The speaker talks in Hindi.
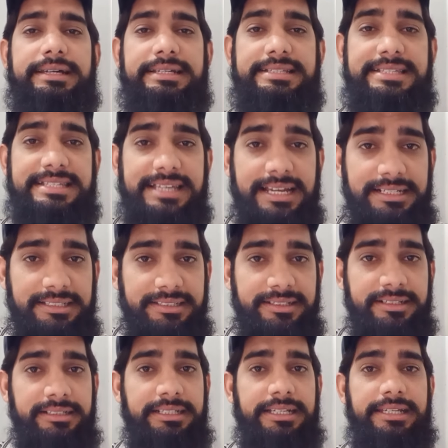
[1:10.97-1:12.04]

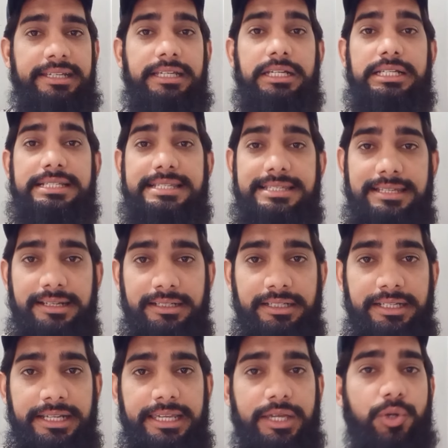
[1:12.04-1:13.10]
सैटरडे
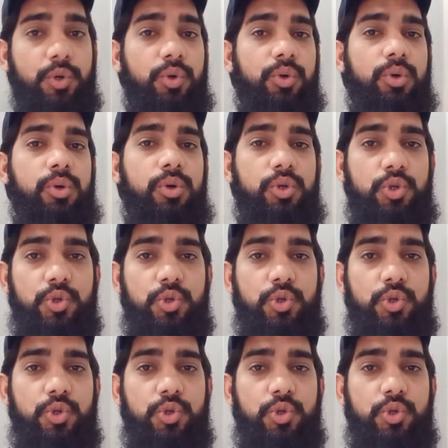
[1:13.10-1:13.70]
संडे को